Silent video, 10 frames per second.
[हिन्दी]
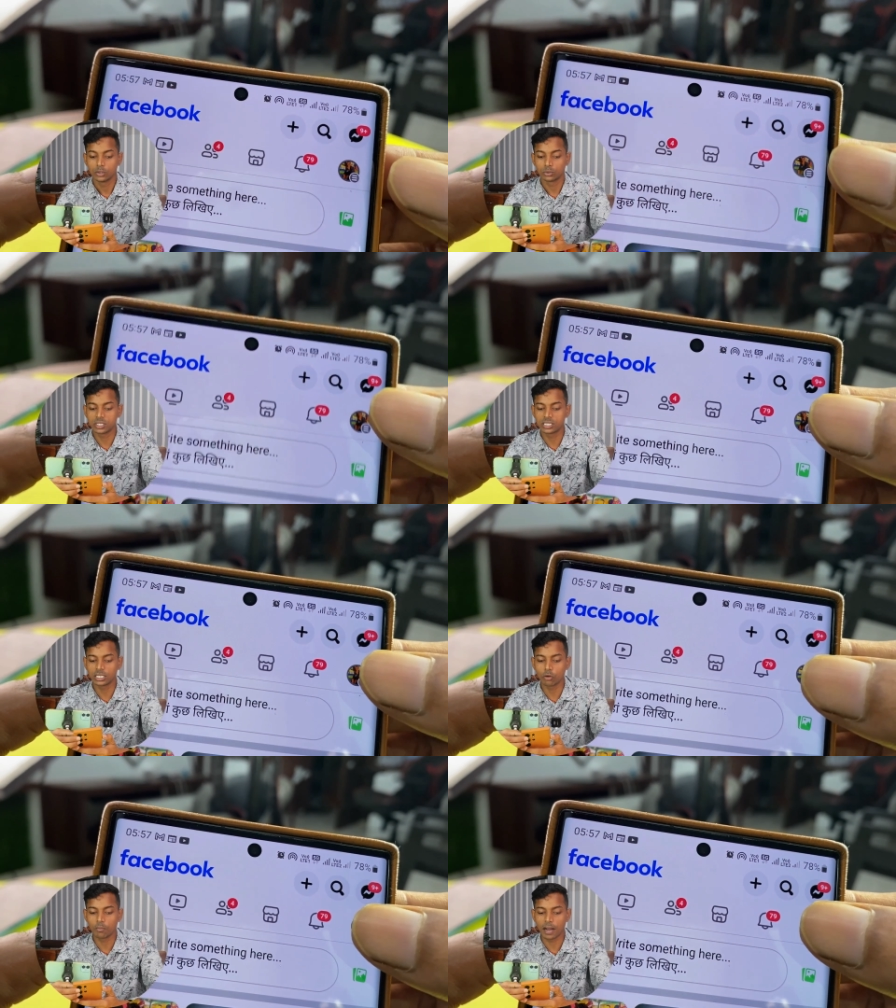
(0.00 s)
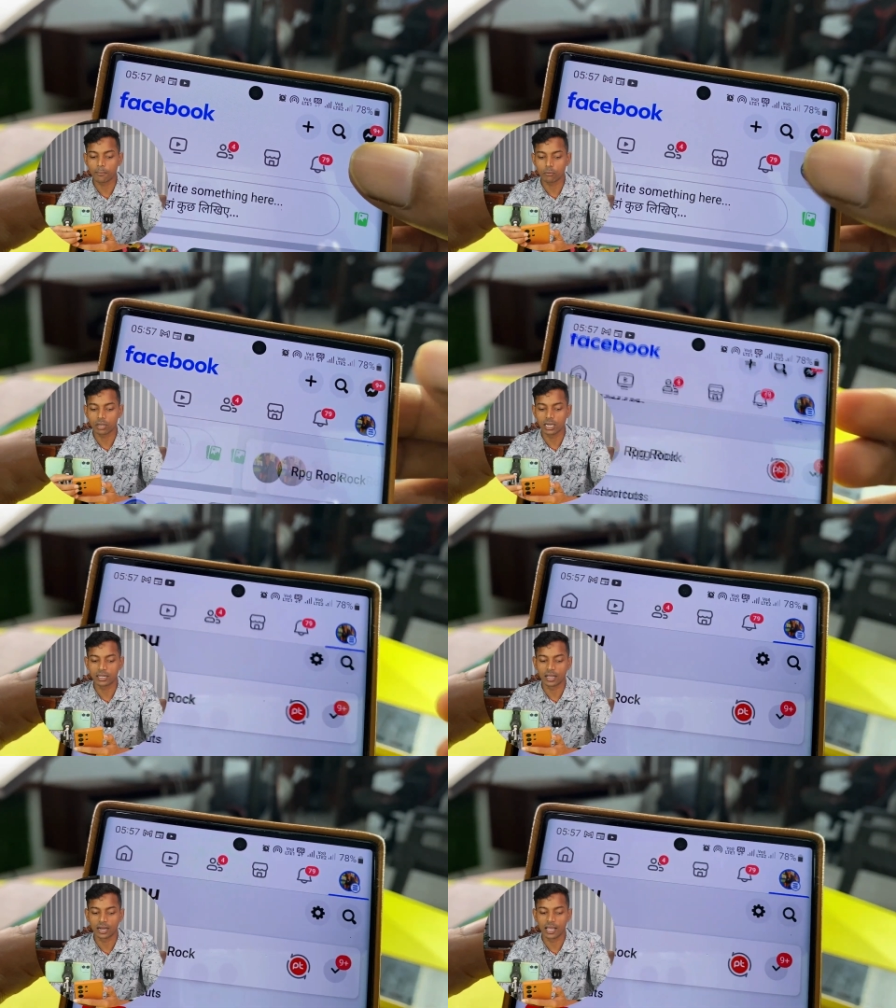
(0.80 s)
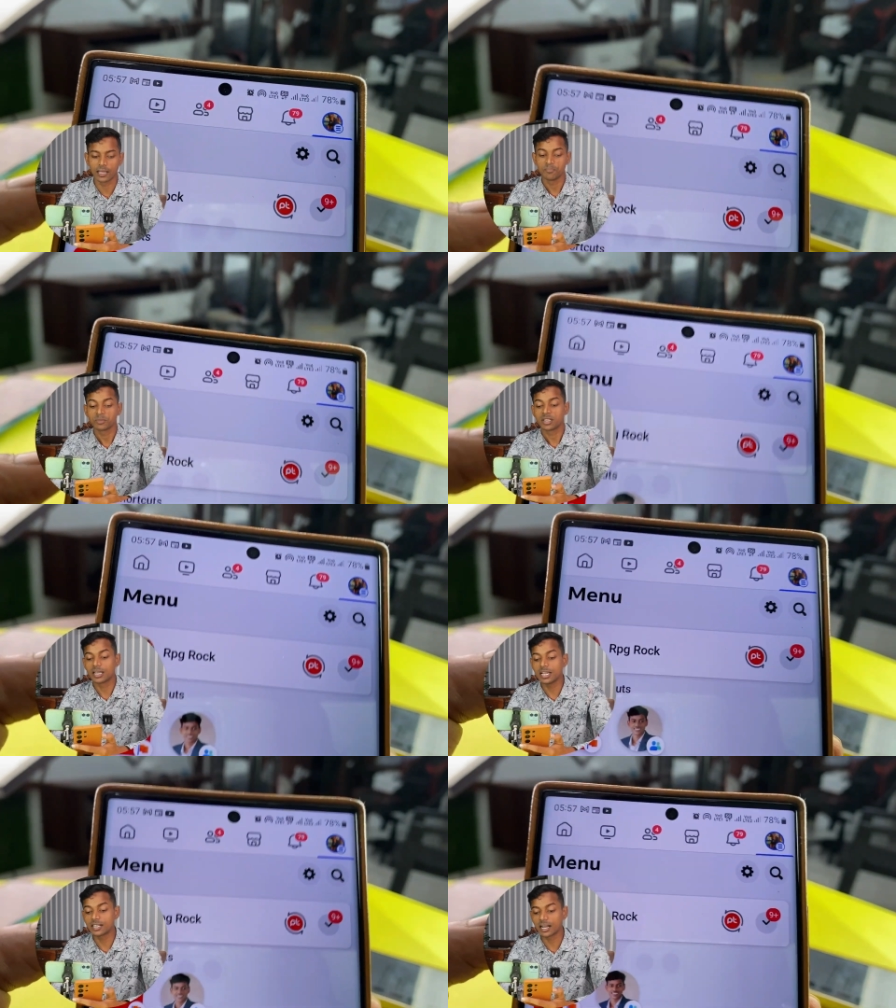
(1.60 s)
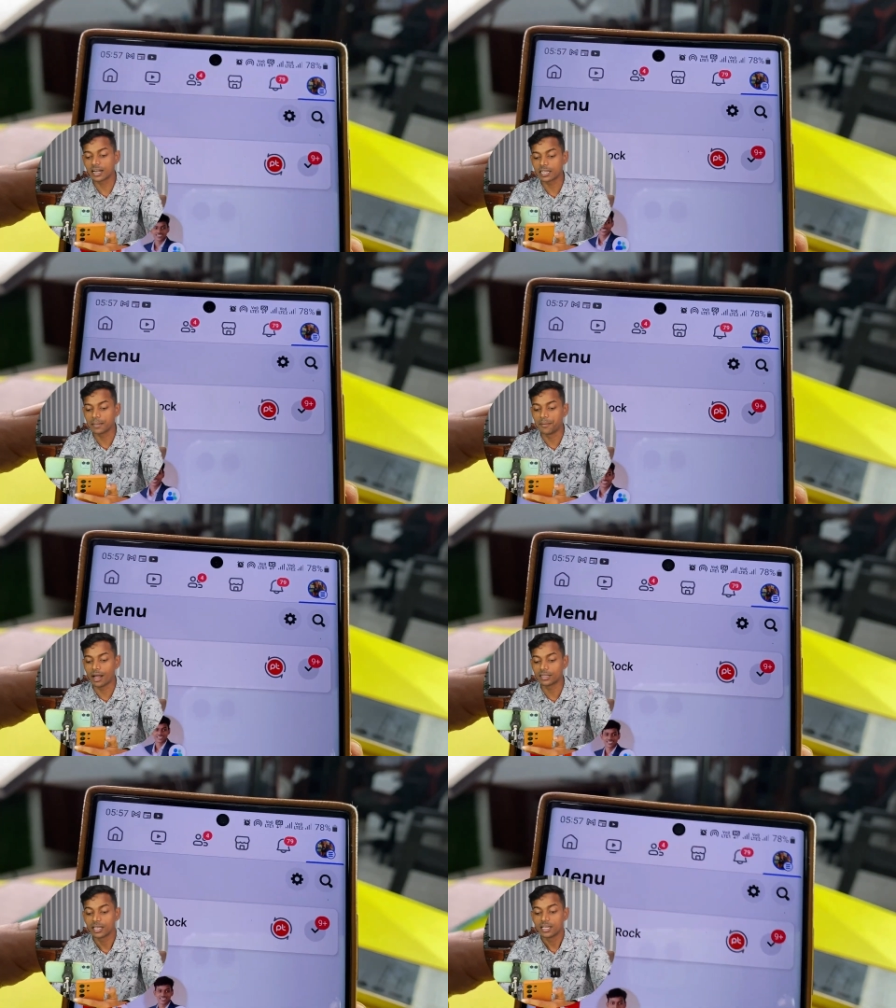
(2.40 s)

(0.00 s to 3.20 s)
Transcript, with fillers: तो इसी के ऊपर आपको क्लिक करना है क्लिक करने के बाद